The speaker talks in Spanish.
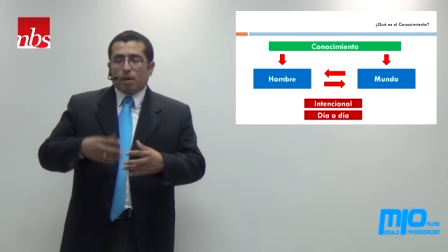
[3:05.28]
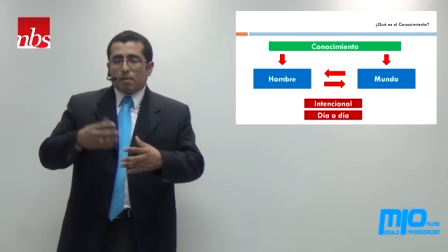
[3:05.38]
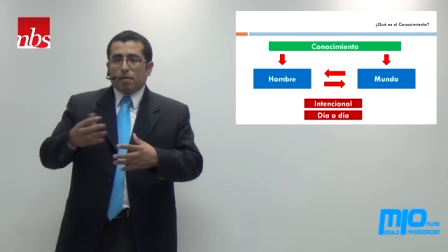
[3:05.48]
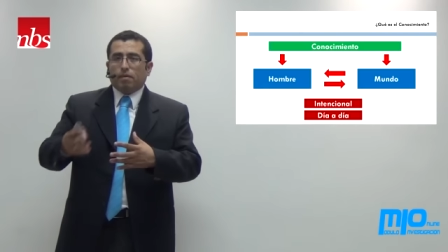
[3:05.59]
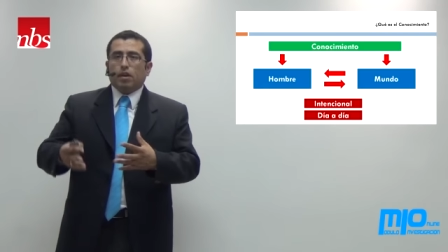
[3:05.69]

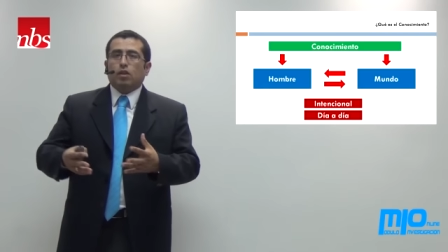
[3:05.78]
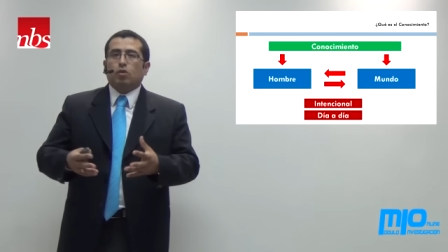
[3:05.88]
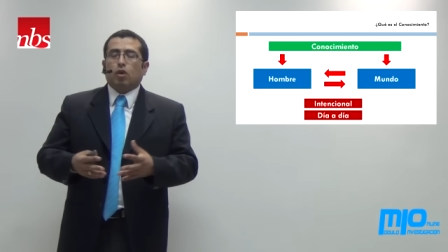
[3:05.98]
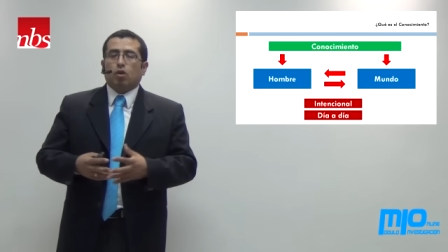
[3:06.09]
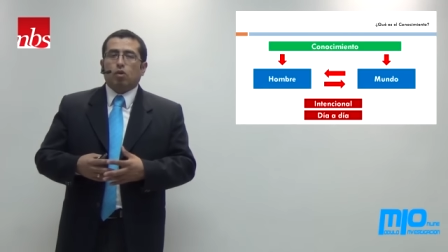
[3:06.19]
va
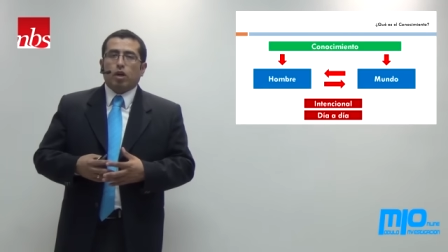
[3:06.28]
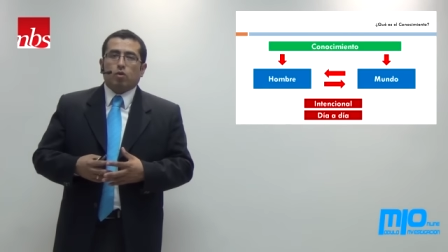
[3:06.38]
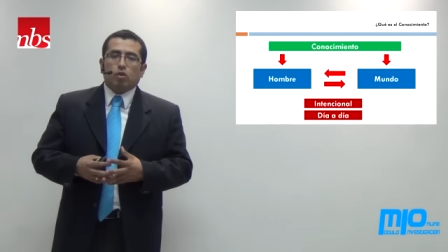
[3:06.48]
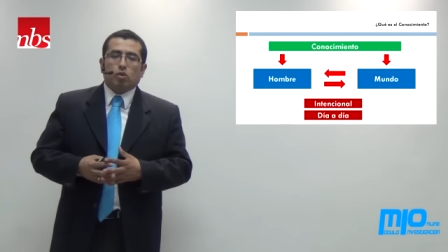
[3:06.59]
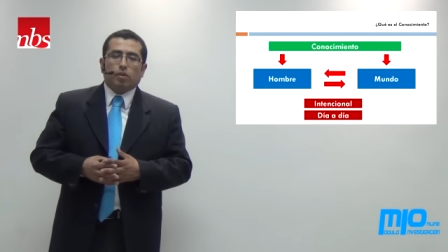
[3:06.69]
viviendo a lo
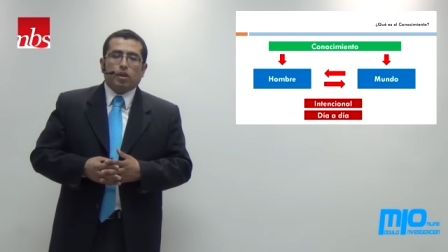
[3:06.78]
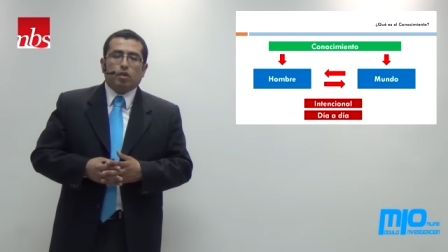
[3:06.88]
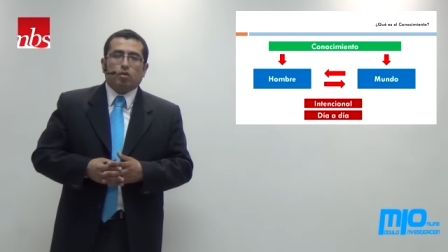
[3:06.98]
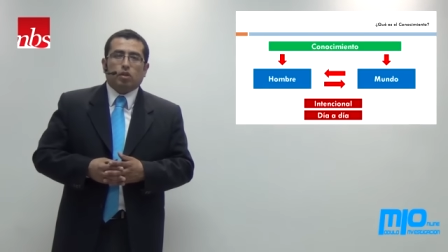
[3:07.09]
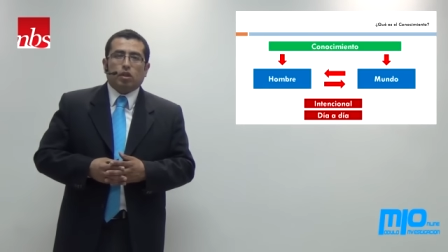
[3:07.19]
largo de su
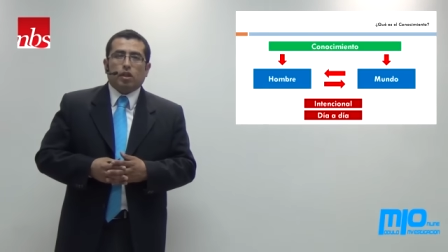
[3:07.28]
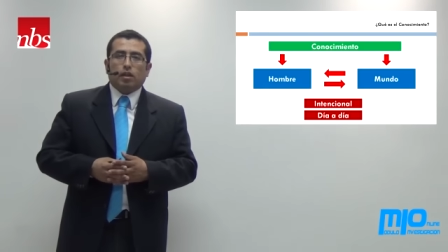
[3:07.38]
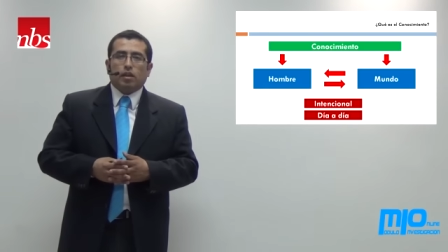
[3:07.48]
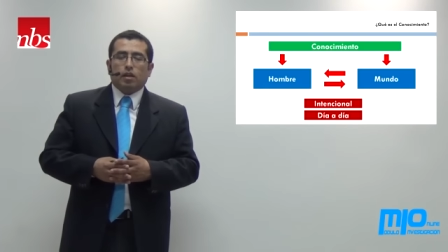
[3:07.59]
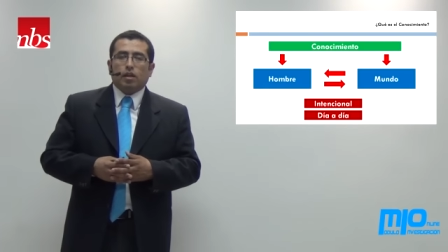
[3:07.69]
vida
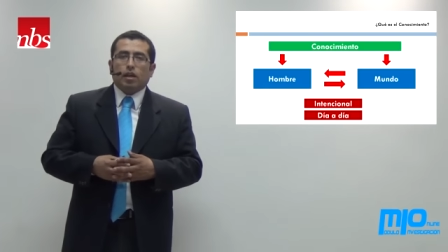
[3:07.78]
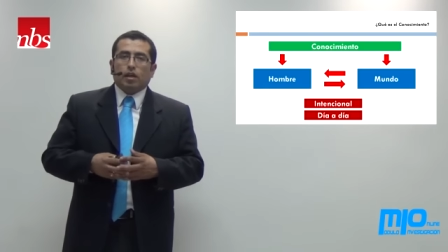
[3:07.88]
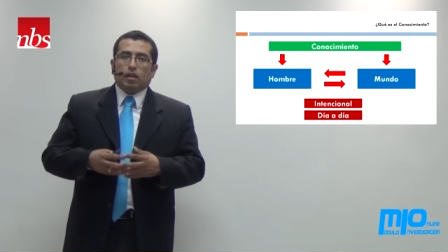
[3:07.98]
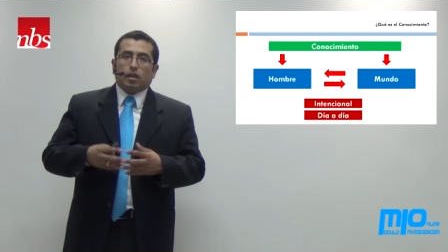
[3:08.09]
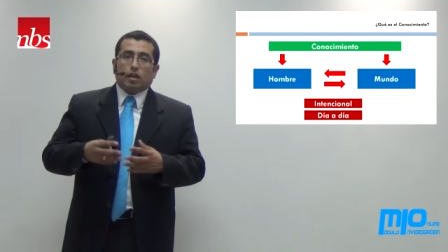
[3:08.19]
cotidiana
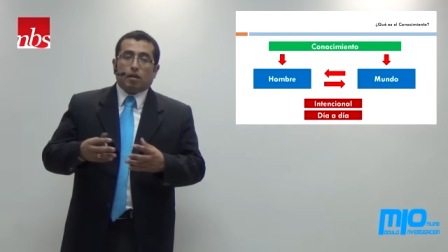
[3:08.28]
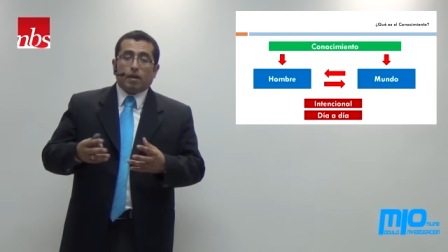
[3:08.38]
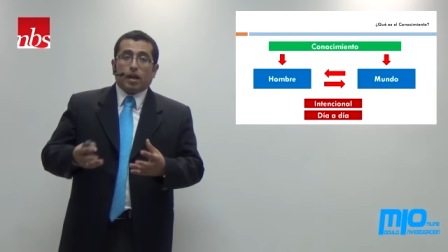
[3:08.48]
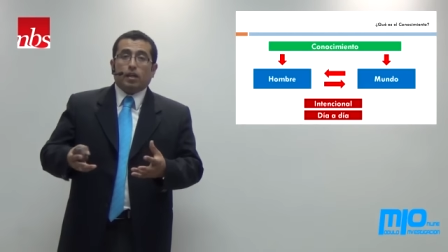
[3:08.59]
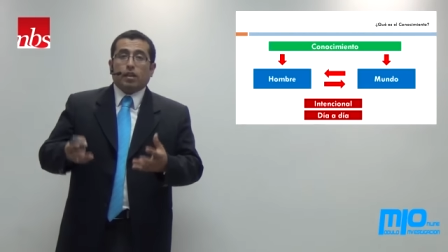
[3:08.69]
y que
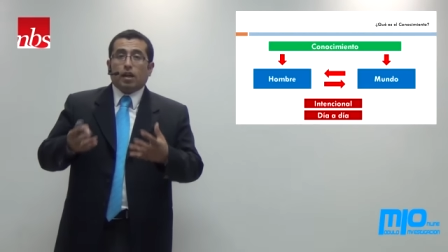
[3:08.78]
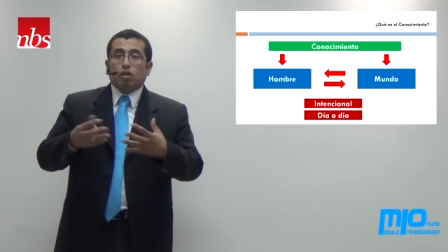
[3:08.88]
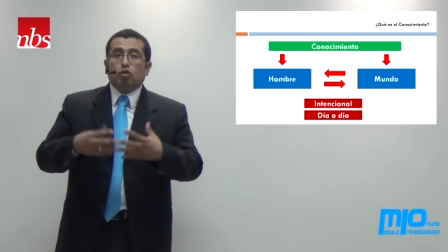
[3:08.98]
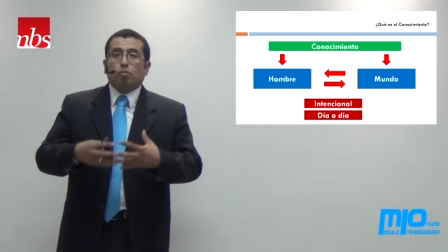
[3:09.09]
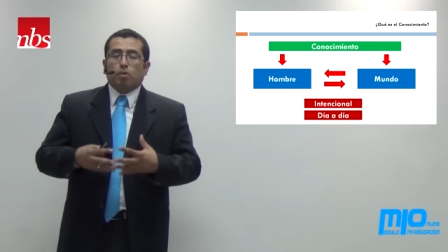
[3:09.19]
va
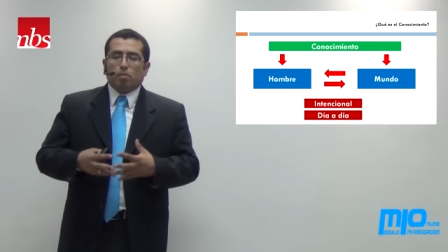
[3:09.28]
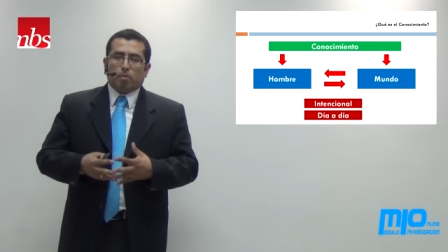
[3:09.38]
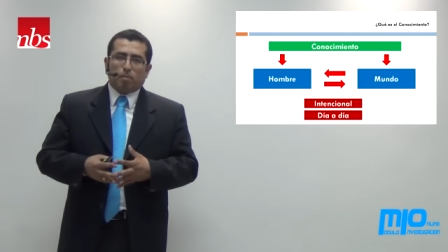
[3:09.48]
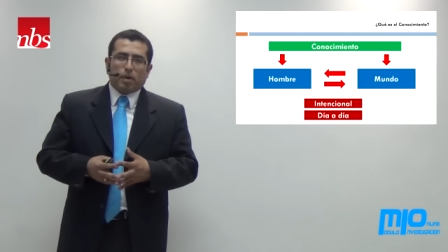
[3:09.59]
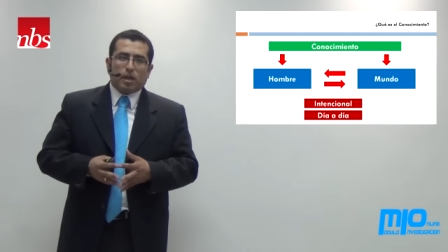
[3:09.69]
generando por
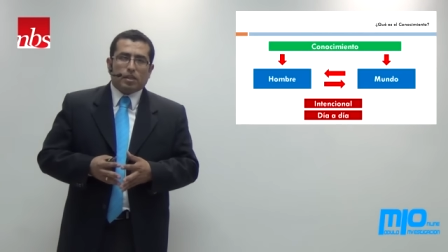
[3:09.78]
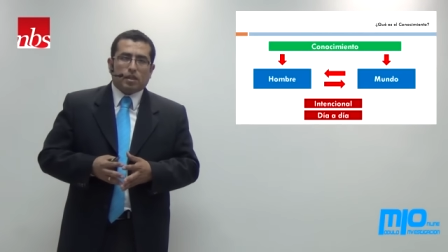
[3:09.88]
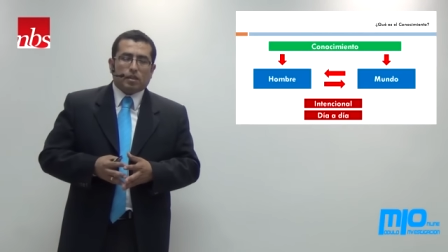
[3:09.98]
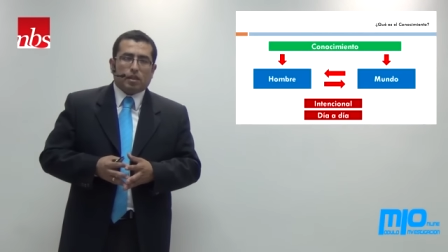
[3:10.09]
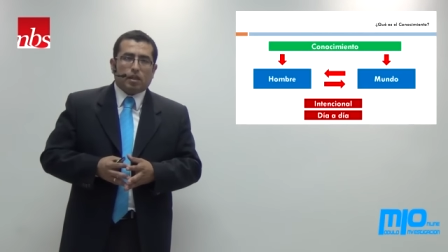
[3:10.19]
propia
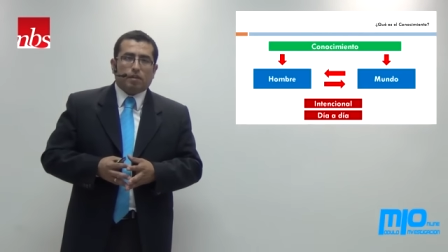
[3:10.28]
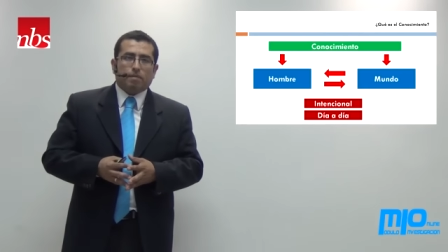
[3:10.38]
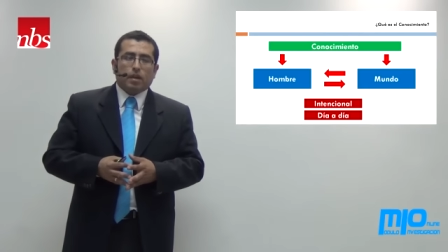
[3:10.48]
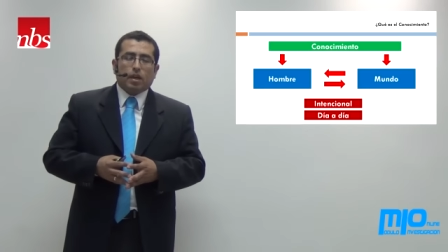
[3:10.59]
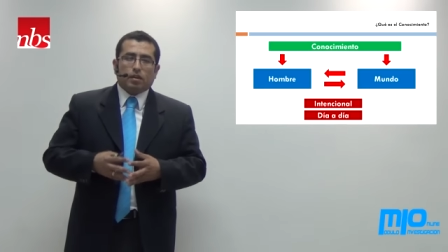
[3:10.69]
necesidad
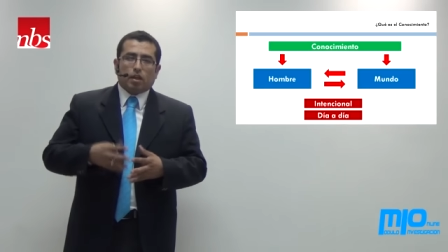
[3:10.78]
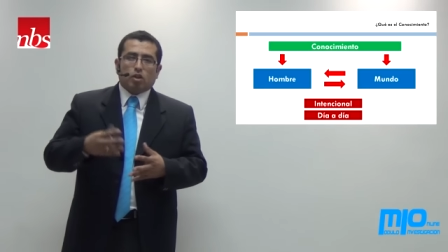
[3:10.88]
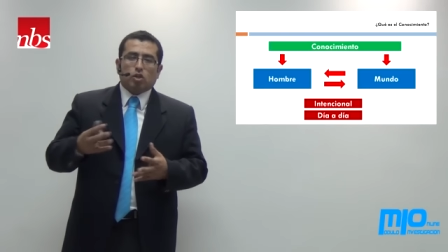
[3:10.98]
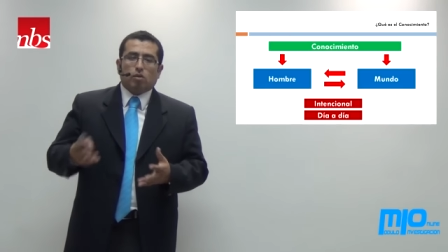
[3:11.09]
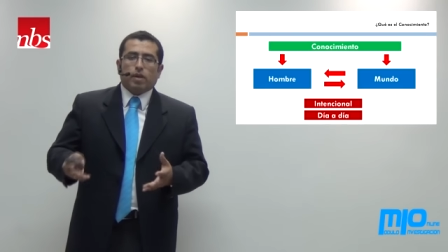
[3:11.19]
de
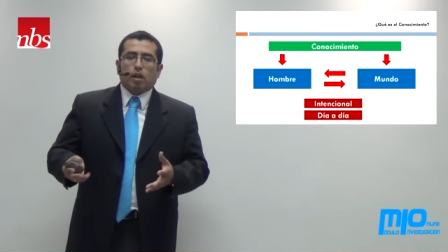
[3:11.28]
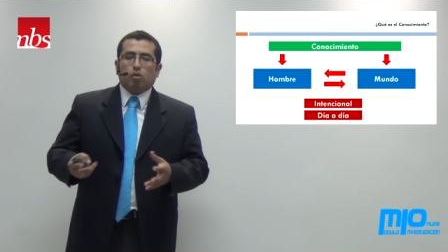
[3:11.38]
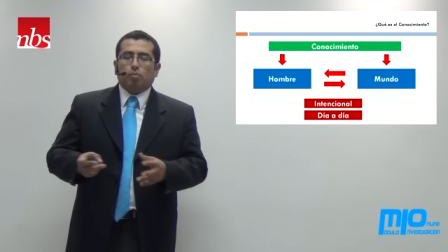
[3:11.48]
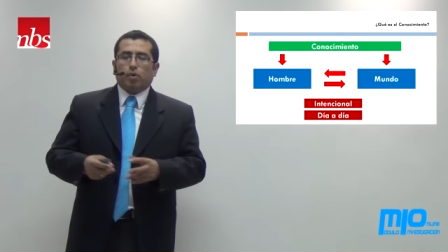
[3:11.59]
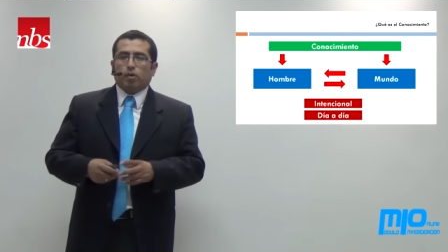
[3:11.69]
resolver
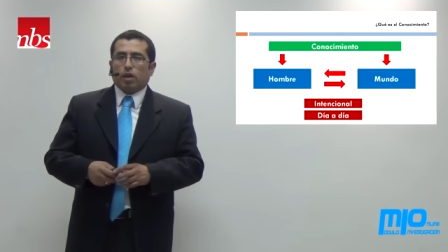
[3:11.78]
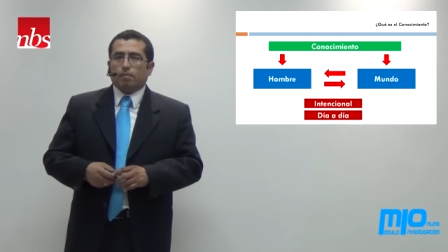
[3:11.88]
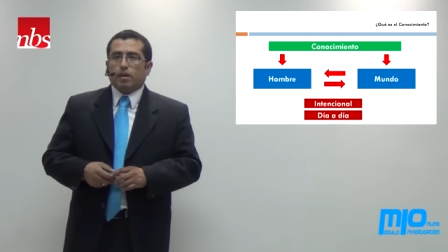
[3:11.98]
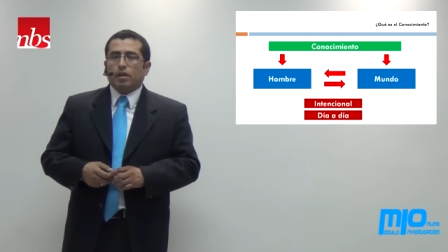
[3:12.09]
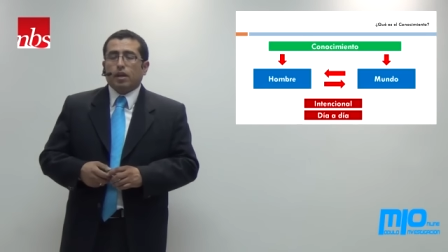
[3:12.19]
algún
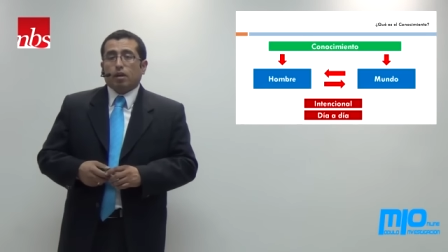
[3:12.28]
problema.